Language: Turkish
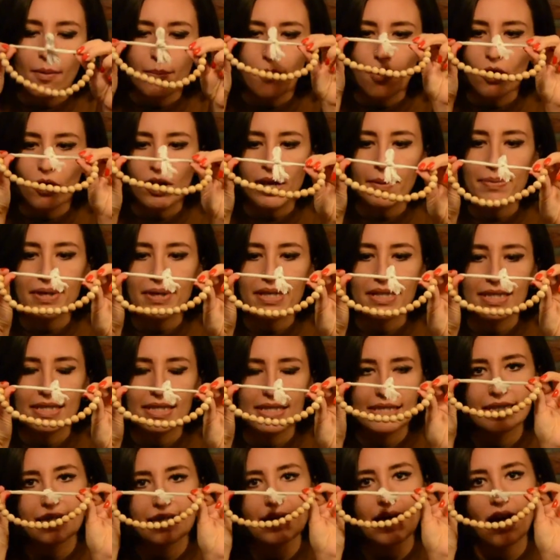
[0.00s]
Böyle bir
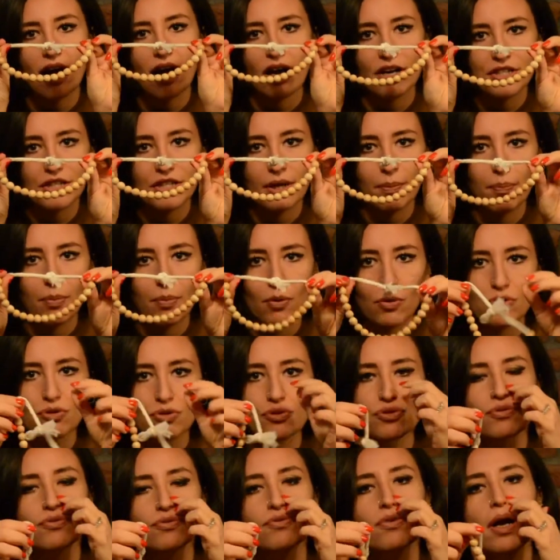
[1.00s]
dizide ahşap
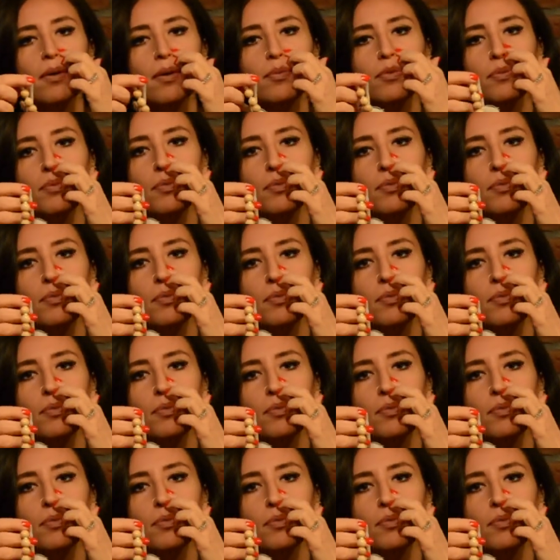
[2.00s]
boncuğum var.